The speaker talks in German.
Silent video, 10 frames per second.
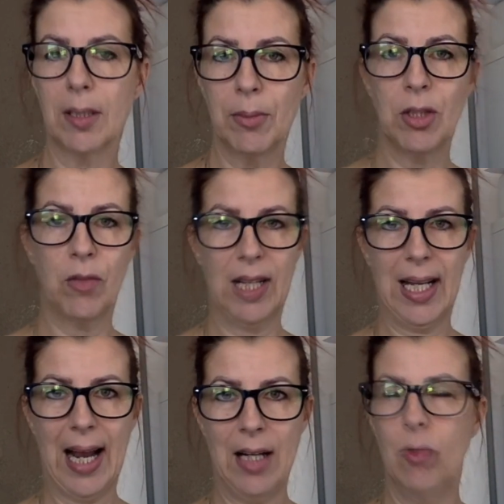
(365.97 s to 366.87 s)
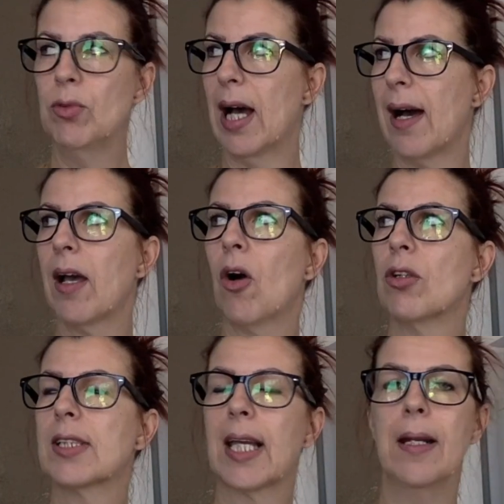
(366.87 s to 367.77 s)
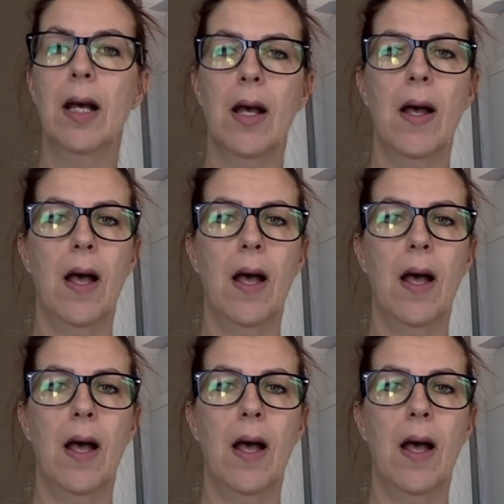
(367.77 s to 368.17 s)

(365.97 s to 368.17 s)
damit auch wirklich alle Hundehaare rausgehen.